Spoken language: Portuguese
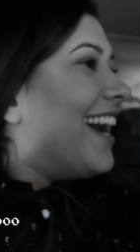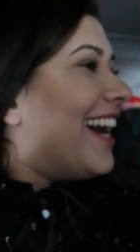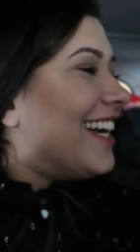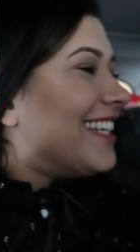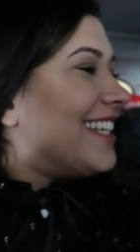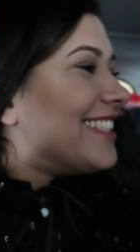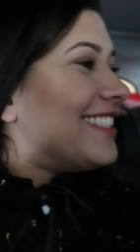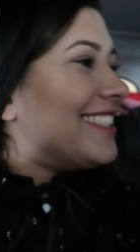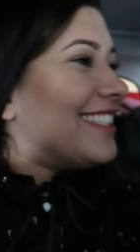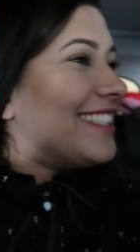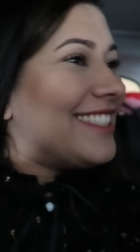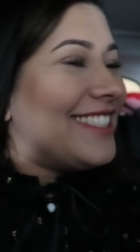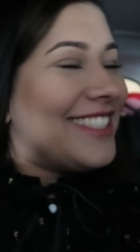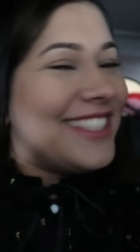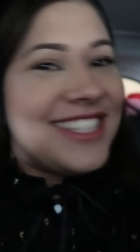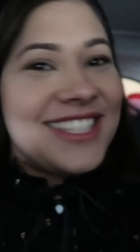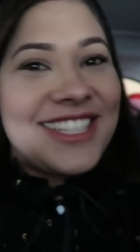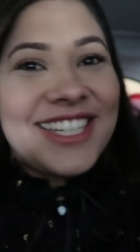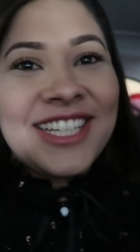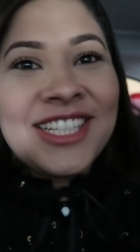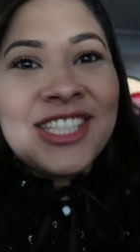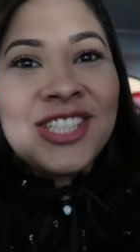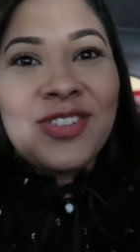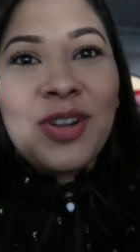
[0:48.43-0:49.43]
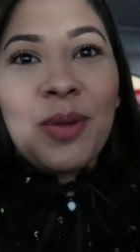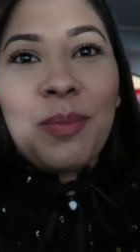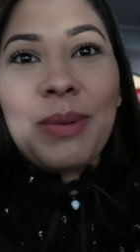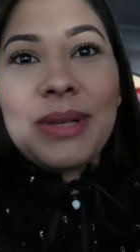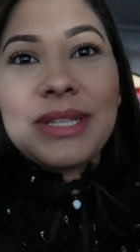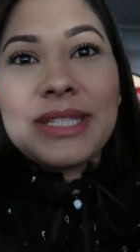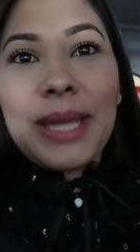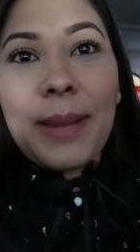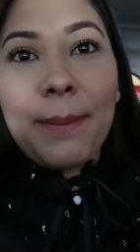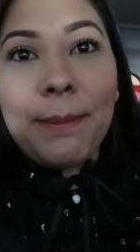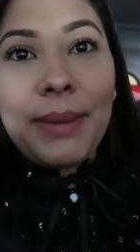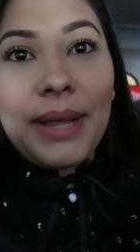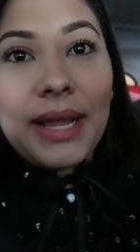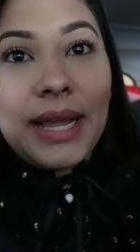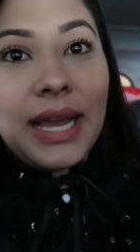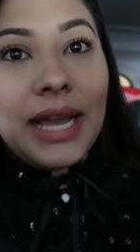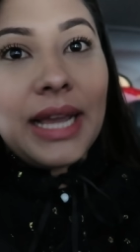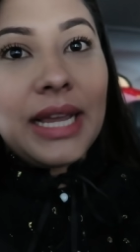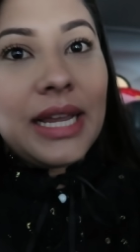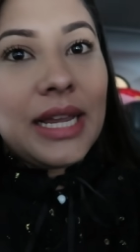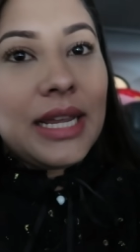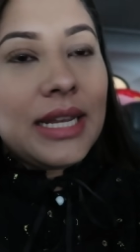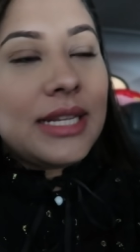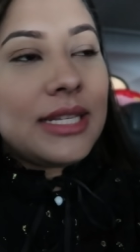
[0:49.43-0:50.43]
Assim que a gente sair, a gente vai passar a
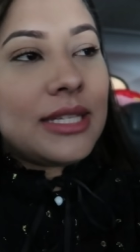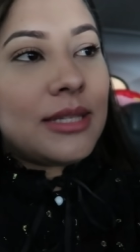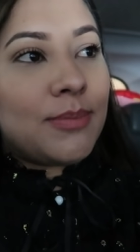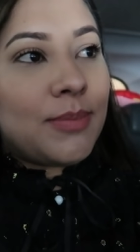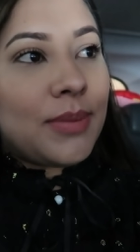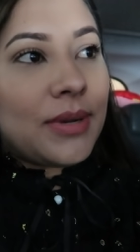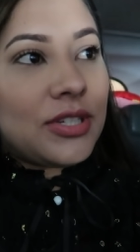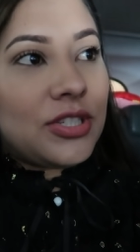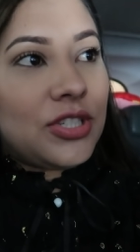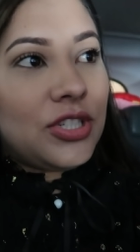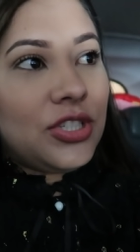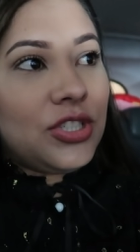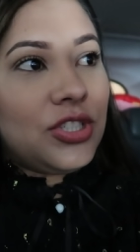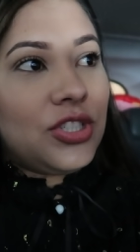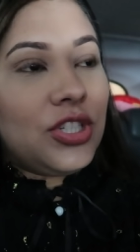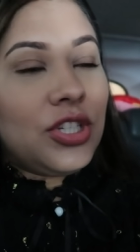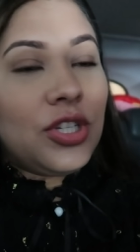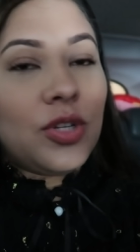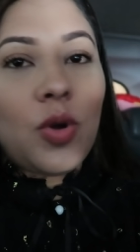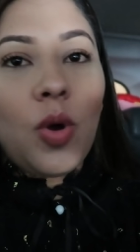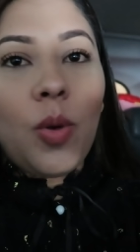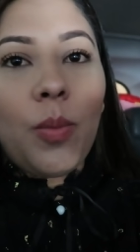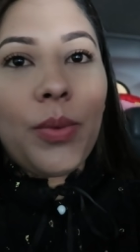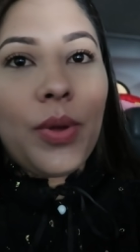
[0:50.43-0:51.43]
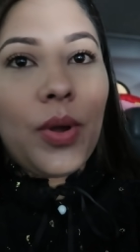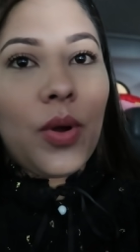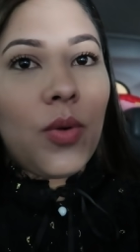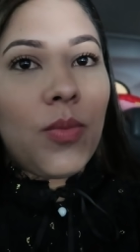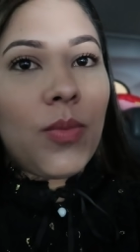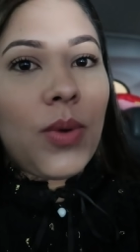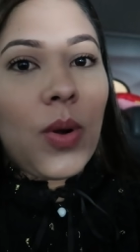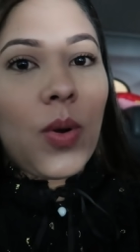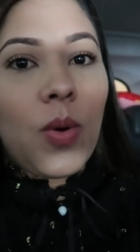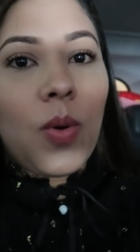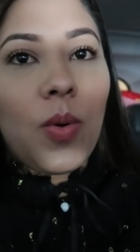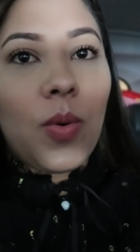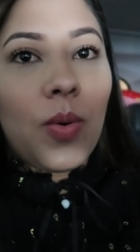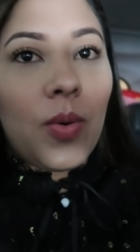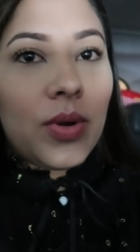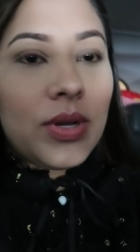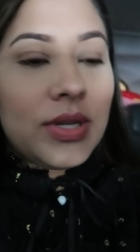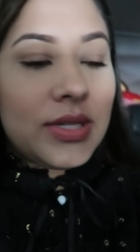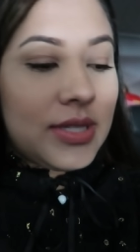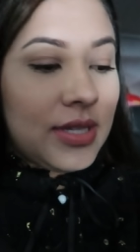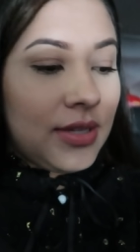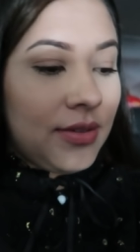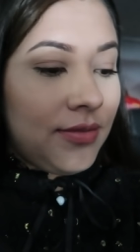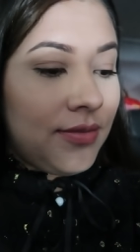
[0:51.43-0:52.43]
pegar eles pra gente comer alguma
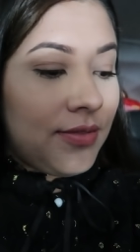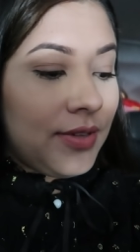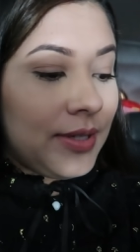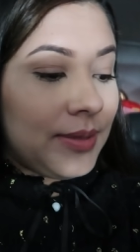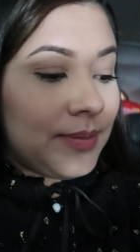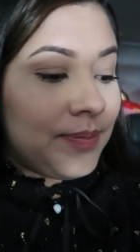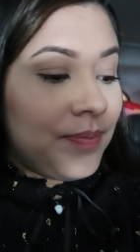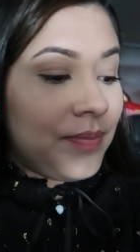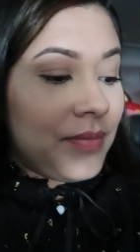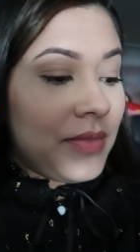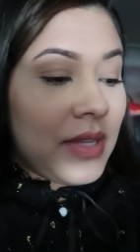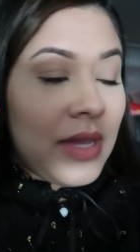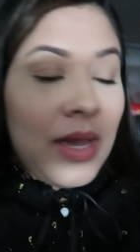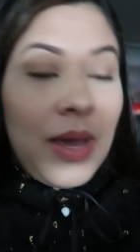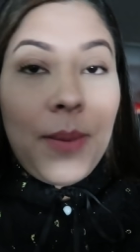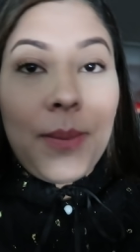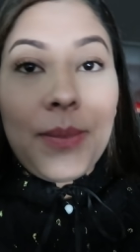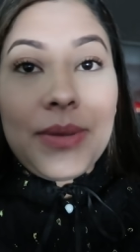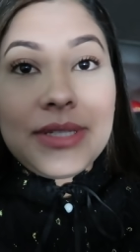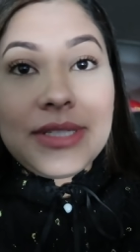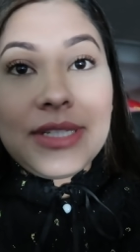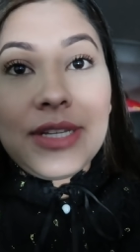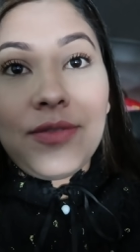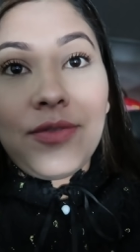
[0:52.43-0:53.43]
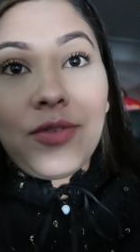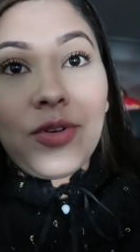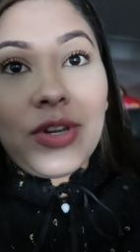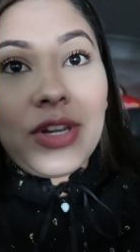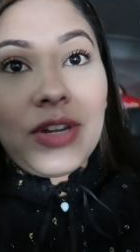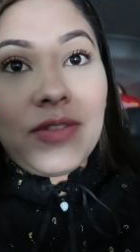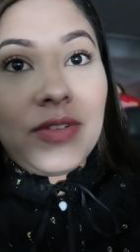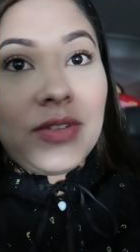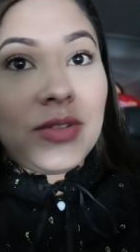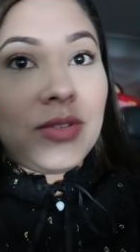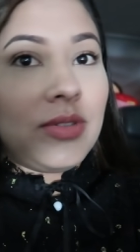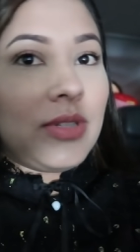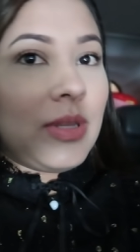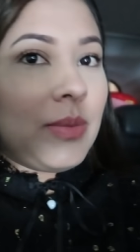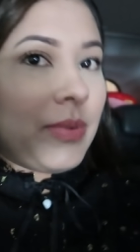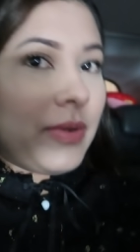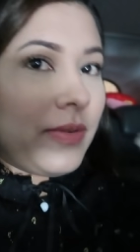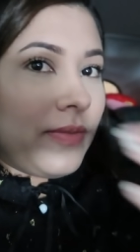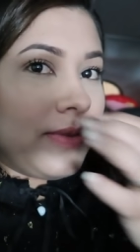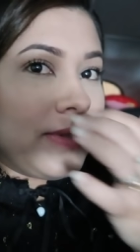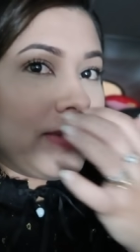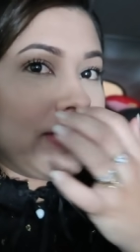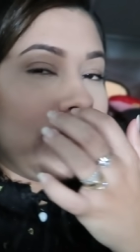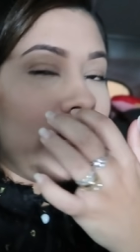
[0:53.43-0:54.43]
coisa, enfim. Mas aí eu vou gravando tudo aí
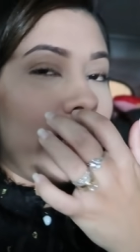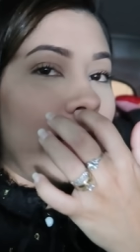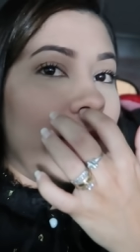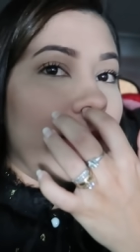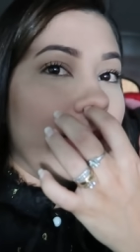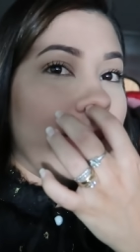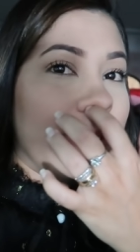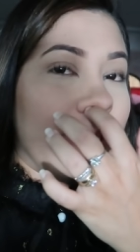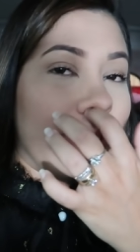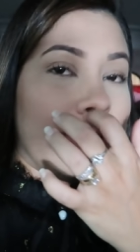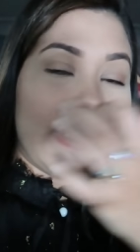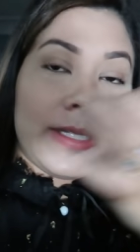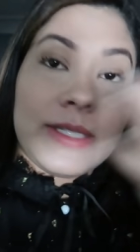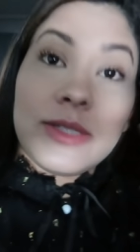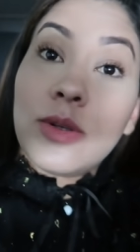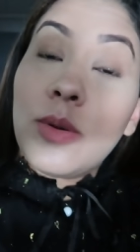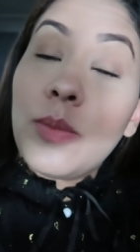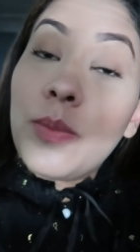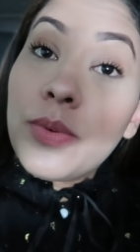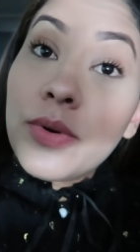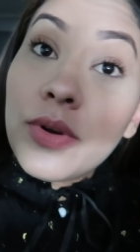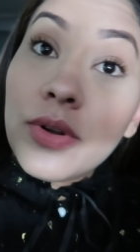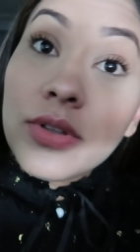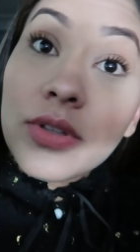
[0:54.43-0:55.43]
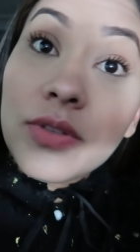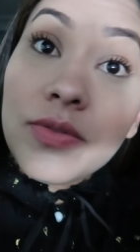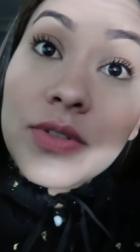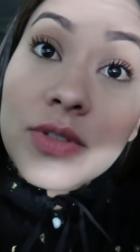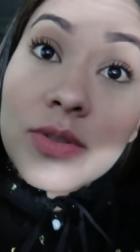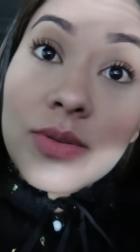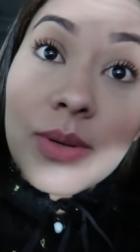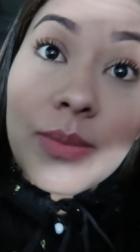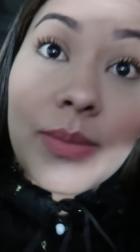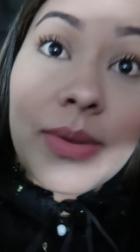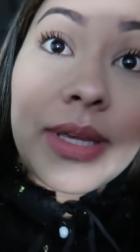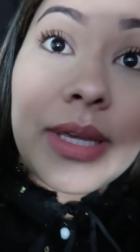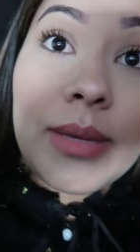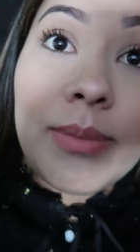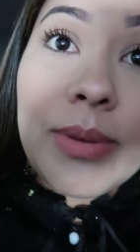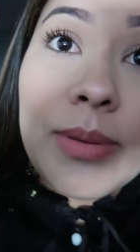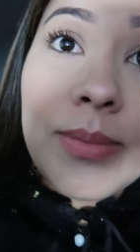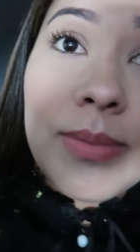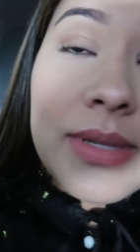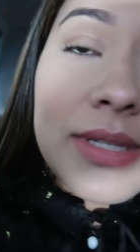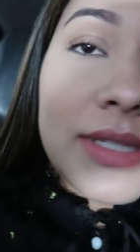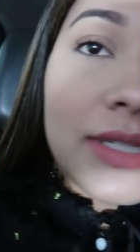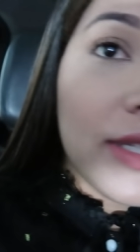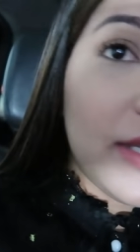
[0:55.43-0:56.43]
pra vocês. Já estou pronta, fiz uma make
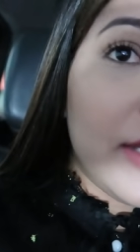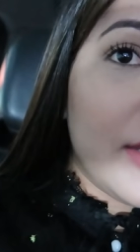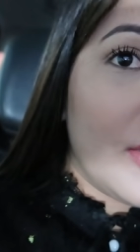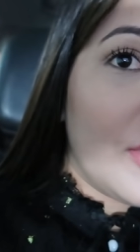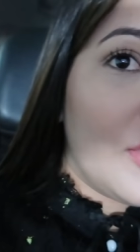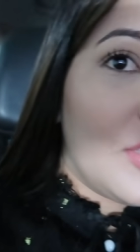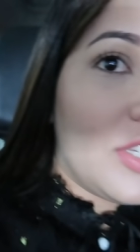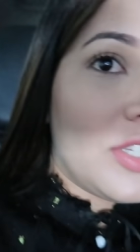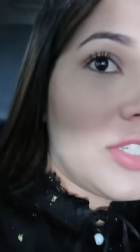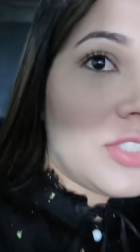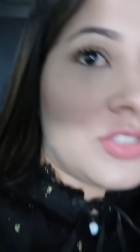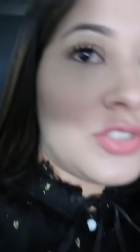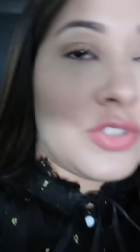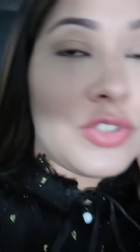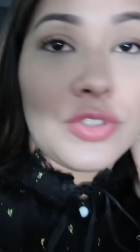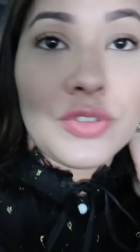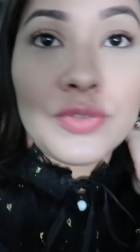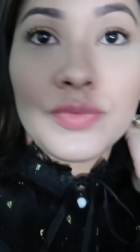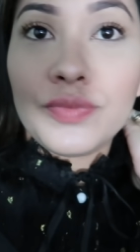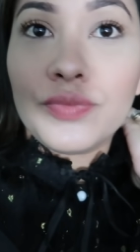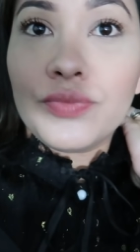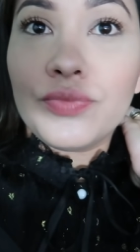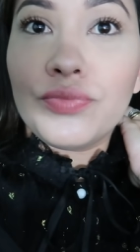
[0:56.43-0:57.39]
bem basiquinha, gente.